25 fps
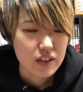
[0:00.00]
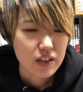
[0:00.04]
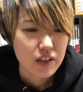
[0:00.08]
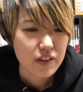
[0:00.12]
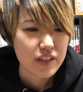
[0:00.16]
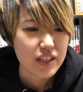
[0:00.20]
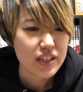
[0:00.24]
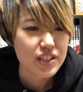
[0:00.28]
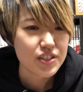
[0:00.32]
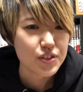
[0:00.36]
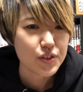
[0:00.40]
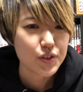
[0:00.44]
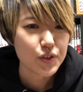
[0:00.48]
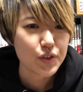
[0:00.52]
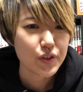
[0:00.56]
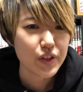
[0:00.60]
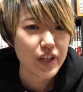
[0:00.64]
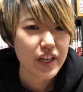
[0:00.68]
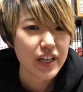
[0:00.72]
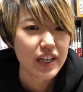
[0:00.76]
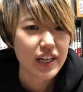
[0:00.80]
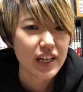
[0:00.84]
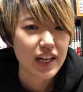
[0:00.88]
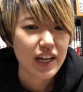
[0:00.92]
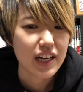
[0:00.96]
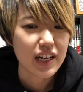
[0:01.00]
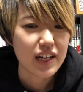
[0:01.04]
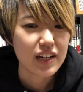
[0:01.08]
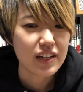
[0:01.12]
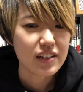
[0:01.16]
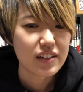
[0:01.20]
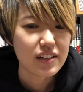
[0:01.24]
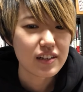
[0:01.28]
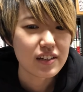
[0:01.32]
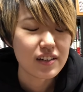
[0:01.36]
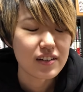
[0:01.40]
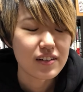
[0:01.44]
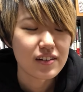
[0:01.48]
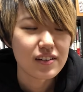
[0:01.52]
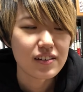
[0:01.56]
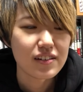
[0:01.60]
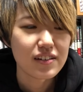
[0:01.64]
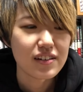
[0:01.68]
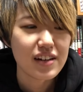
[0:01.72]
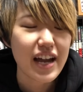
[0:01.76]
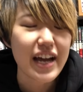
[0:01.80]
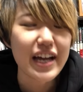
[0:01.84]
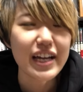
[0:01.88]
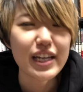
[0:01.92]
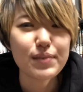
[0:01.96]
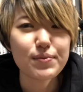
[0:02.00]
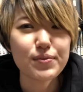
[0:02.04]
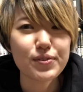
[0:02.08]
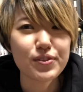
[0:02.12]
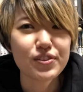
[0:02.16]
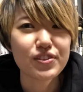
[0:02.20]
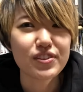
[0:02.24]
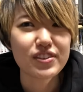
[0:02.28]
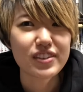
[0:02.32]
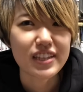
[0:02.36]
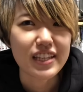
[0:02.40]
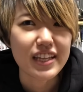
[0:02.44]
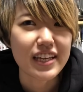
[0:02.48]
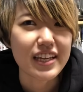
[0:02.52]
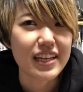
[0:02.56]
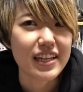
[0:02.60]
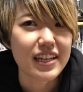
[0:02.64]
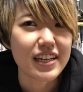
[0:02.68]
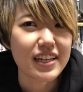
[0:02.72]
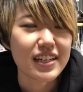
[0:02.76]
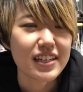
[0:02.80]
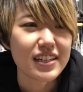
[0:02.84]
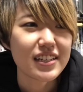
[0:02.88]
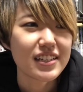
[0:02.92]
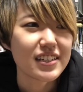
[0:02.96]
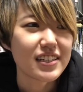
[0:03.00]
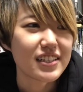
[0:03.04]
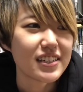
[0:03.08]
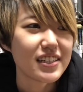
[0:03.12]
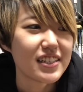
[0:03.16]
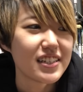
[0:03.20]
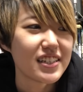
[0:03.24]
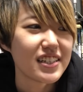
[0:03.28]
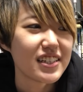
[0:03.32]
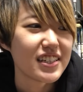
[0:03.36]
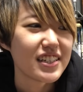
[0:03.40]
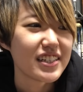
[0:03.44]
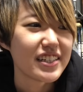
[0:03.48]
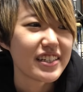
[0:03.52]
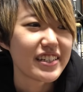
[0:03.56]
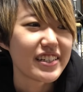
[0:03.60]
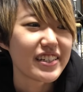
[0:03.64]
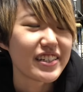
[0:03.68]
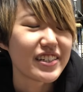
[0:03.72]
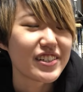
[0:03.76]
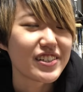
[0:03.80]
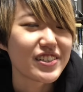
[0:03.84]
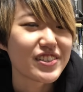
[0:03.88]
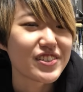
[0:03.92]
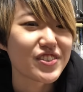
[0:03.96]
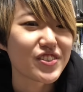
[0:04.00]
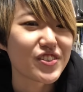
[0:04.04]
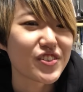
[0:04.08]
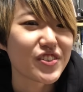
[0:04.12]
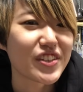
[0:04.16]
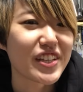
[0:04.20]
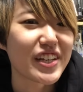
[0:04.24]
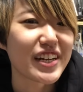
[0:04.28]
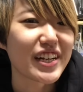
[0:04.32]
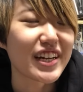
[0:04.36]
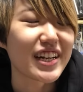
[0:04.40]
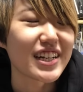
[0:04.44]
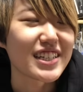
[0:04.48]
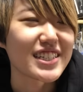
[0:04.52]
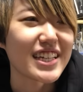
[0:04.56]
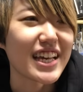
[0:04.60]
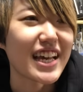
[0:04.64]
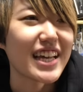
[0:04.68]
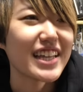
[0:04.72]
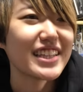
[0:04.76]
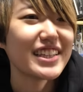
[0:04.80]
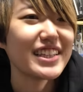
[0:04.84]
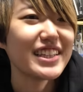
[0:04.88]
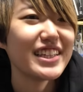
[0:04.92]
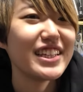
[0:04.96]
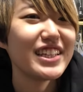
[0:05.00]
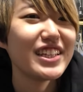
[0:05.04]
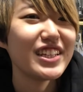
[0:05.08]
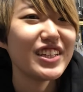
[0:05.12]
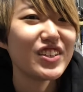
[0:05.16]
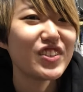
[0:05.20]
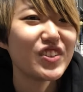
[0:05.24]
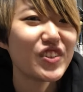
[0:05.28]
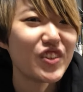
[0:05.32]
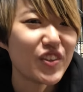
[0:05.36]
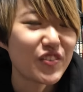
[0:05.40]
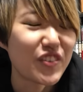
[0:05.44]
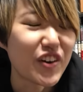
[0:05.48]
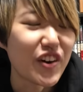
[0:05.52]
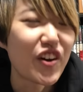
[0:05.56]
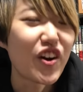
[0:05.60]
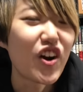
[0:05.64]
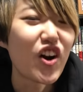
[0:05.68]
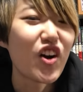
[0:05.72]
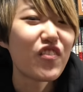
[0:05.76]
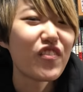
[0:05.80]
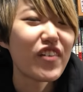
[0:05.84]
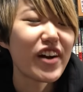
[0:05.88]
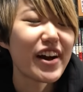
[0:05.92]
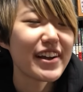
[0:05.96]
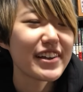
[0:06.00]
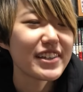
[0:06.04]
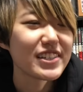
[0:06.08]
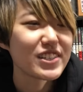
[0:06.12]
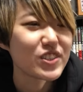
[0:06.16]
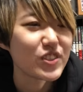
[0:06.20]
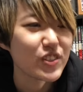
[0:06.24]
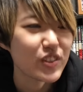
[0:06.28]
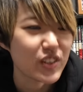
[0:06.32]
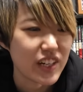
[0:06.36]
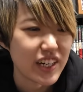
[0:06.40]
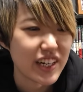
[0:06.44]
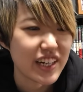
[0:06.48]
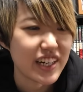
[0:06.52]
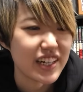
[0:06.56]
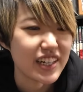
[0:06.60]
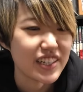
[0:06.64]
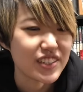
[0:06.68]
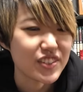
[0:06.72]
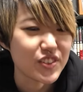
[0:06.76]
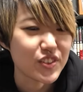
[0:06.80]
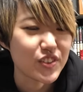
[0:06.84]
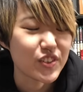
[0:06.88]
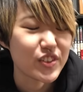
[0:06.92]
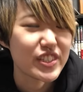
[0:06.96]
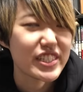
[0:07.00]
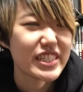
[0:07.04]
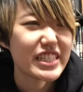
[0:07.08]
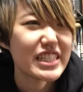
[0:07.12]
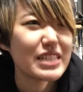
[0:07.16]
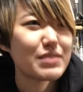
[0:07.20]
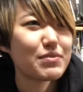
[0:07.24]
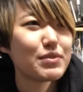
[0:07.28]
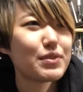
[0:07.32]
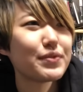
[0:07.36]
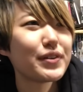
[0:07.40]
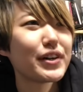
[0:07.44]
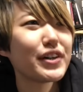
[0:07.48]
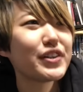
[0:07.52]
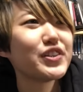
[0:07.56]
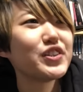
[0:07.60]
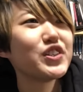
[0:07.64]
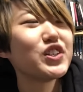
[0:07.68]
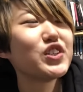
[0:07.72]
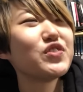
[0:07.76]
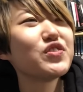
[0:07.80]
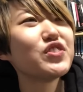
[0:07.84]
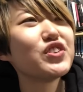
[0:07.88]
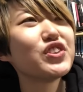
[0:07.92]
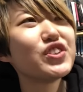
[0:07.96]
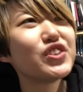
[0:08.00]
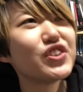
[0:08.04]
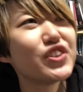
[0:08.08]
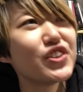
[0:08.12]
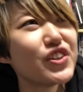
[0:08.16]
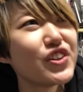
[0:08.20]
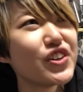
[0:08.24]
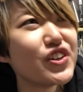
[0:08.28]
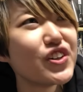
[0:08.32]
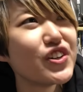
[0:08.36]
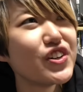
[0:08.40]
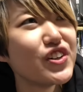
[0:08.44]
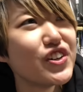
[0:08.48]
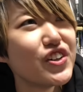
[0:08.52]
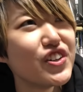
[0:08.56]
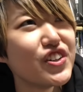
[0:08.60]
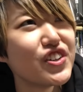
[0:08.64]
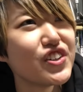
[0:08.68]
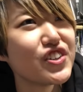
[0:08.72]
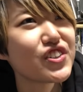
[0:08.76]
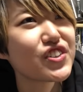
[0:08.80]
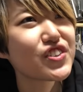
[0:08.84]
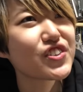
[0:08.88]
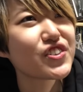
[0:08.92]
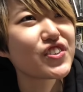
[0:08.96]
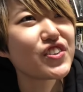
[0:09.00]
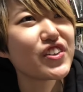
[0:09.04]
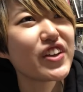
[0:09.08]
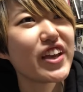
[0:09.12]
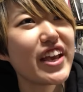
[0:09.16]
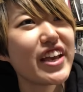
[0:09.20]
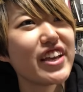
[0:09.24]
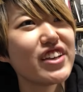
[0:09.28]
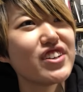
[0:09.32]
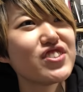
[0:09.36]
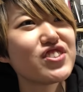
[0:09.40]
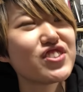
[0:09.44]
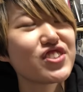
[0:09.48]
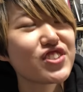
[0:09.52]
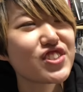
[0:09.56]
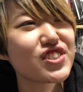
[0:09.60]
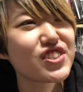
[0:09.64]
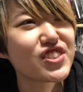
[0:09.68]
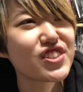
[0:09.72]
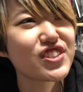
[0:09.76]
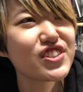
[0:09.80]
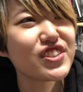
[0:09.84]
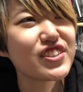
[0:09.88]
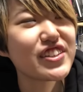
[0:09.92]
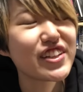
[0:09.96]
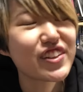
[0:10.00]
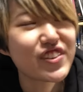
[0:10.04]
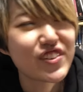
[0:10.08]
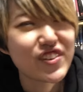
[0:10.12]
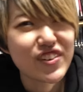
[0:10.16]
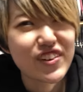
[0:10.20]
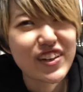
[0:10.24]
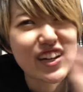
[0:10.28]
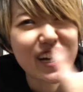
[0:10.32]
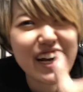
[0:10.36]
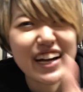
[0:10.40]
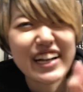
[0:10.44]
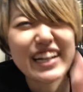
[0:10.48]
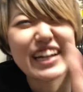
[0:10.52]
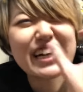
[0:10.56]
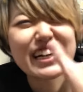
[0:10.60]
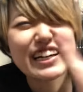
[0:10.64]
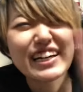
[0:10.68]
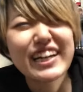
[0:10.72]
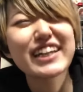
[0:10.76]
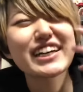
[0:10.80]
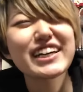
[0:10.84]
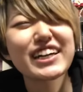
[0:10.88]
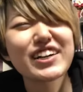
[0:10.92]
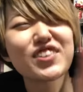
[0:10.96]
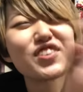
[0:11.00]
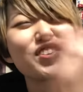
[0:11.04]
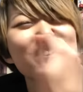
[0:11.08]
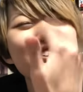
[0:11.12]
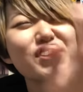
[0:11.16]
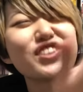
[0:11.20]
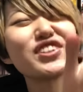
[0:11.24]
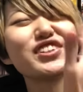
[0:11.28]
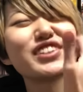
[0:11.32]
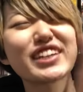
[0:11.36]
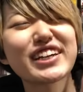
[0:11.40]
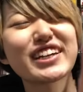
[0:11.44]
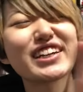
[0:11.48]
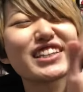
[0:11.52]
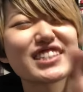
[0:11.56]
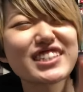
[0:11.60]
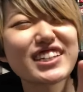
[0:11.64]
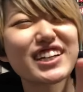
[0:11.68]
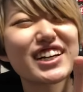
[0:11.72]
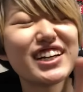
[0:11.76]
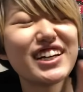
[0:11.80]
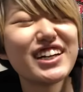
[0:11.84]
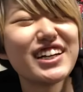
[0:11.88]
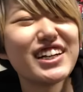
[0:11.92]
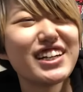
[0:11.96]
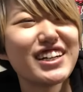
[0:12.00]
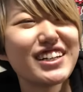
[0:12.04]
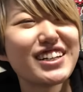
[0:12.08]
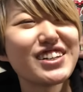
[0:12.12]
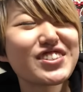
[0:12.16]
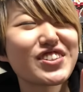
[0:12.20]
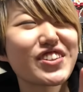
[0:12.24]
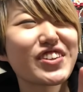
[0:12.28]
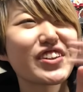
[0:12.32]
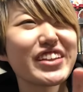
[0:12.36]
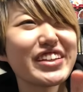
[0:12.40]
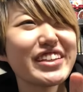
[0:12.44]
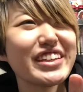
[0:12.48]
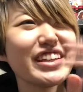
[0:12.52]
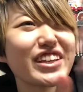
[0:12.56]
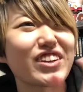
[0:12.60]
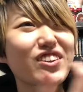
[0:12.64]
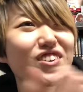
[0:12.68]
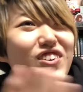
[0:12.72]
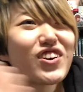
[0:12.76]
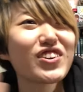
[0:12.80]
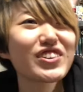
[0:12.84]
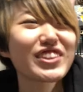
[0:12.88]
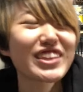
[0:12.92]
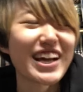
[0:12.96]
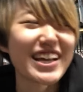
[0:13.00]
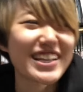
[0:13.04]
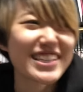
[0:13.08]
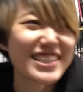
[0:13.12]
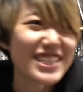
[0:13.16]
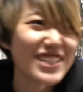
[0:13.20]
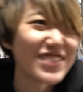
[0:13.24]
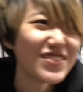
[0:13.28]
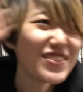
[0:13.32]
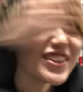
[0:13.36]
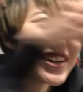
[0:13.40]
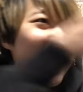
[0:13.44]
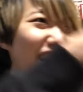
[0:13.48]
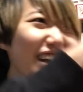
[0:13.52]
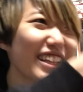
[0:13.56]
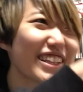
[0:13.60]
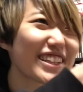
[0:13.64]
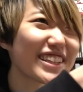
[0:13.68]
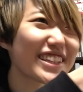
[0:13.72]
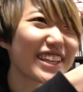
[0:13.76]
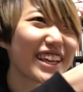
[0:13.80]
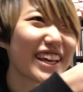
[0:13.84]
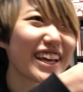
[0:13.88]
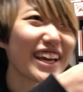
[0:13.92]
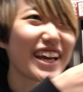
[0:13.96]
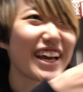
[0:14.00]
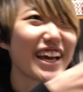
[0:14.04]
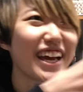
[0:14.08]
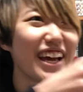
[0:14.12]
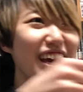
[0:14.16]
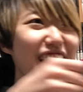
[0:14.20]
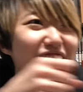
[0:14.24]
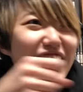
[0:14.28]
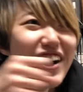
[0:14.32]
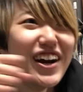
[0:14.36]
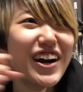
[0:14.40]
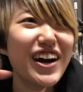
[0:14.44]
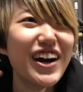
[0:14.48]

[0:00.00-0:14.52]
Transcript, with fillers: 私そのなんかライブってそのなんか3人のパフォーマンスとかそのチーム Perfume のの演出でこうガンガンガンガンこう来るじゃないですかそれにこう立ち向かって